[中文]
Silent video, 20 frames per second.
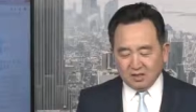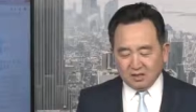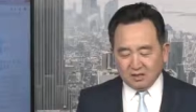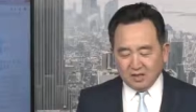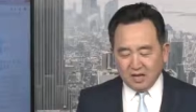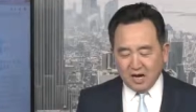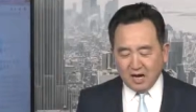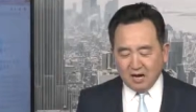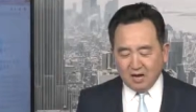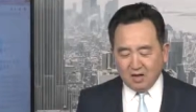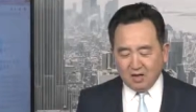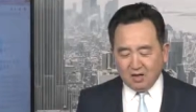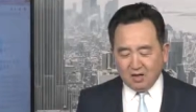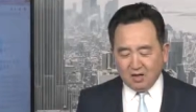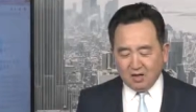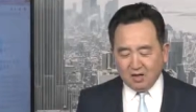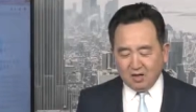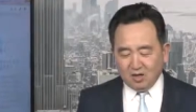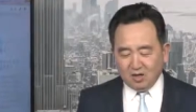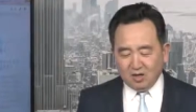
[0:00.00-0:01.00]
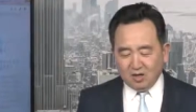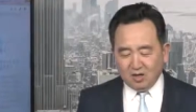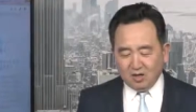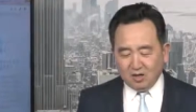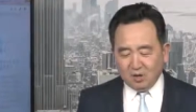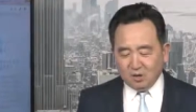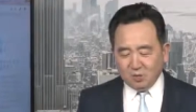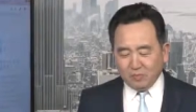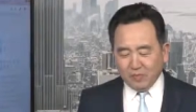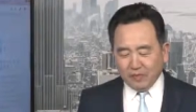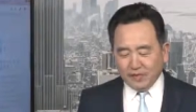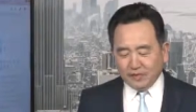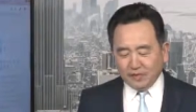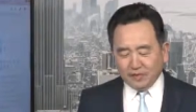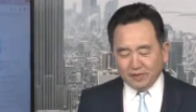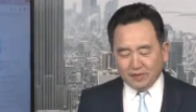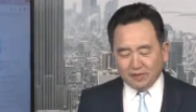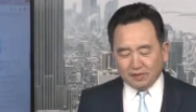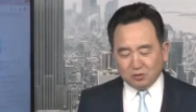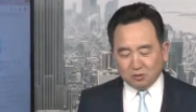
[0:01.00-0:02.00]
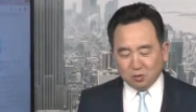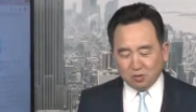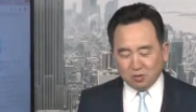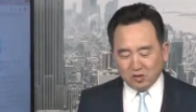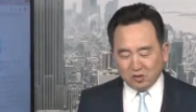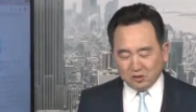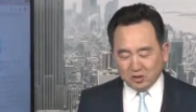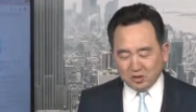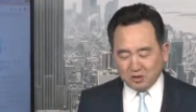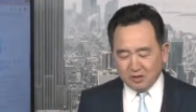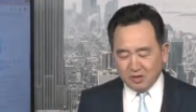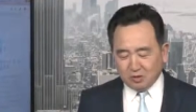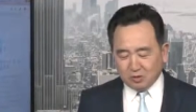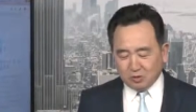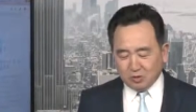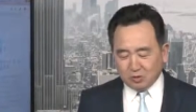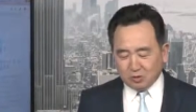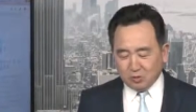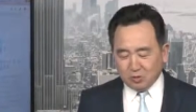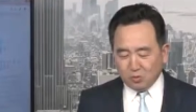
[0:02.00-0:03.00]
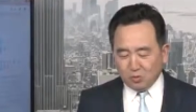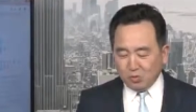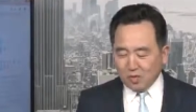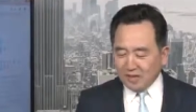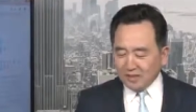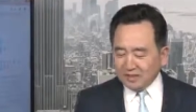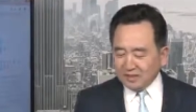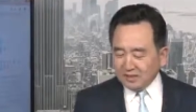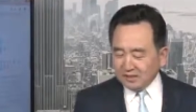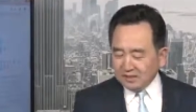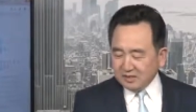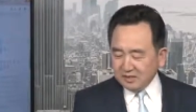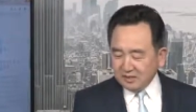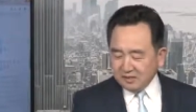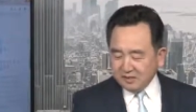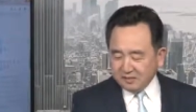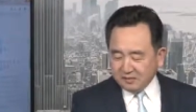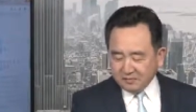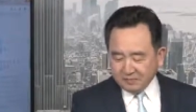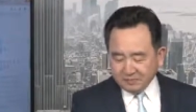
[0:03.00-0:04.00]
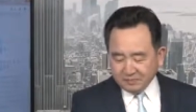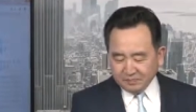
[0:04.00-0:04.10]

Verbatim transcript: 那欧美日多个成员国都怀疑是啊，